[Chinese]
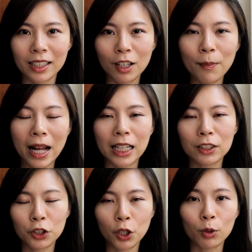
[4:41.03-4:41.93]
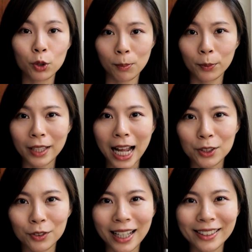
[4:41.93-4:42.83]
然后把球全部拿
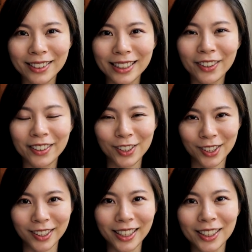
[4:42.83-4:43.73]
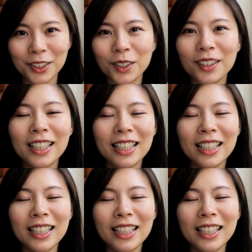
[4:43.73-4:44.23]
出来，就是会有十颗球，